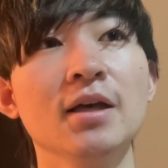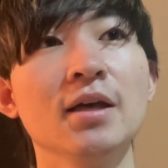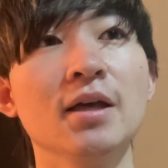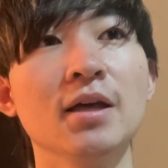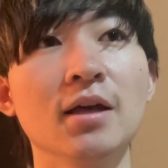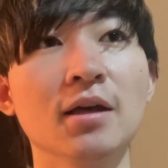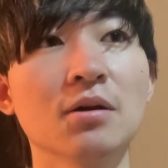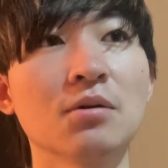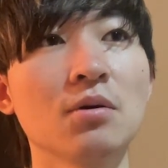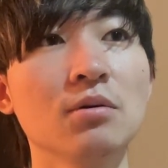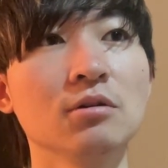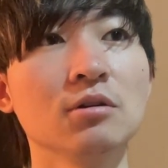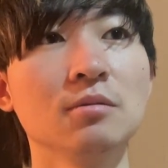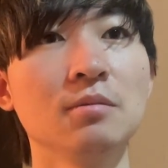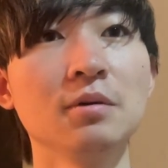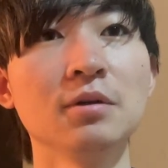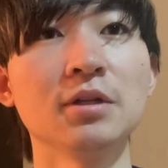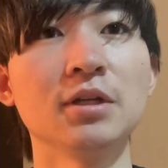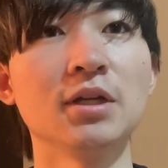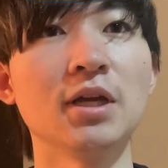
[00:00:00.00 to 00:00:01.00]
えー、今後
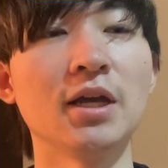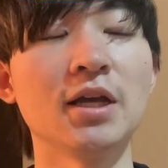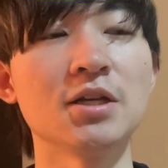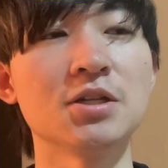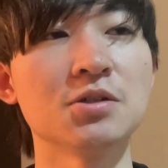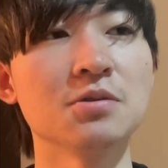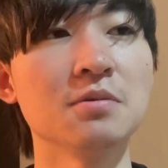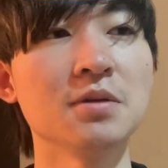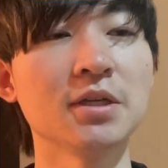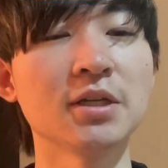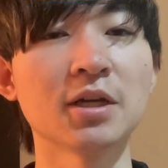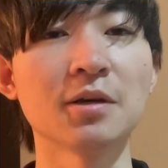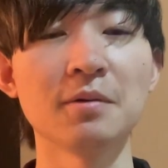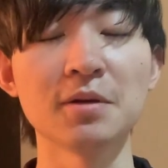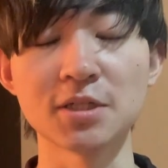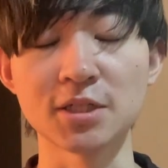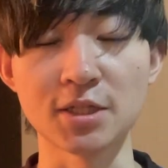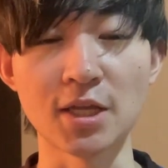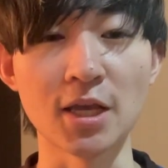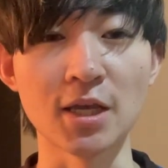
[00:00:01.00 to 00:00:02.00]
も、えー、収益化
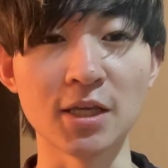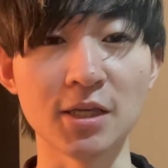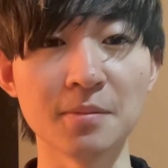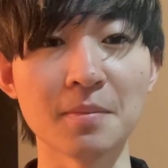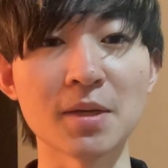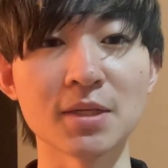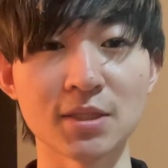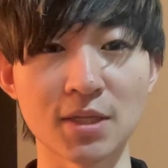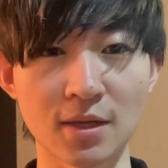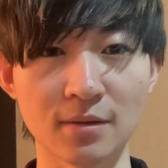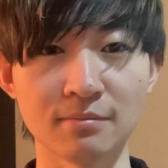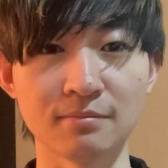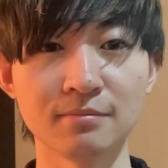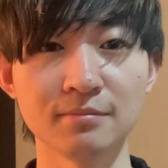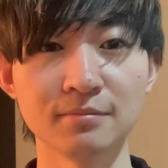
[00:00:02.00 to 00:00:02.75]
はしていきません。